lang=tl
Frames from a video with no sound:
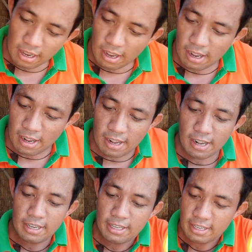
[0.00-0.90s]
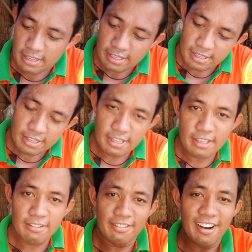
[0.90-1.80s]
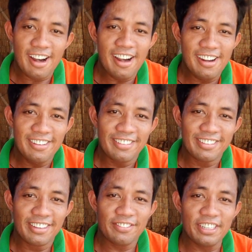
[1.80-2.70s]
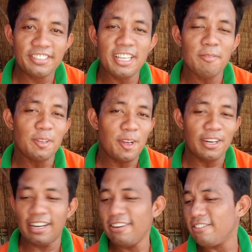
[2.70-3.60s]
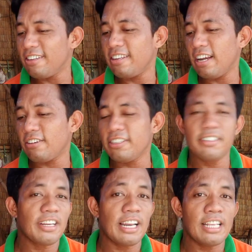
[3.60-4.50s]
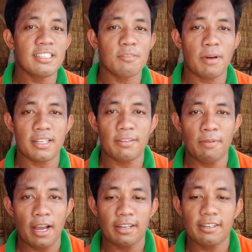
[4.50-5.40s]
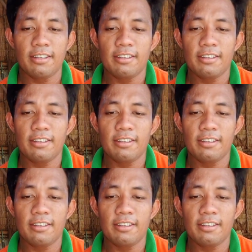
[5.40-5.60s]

Ay. Wow. First time ko to, nag, ano, nag-order ng lens para sa vlog.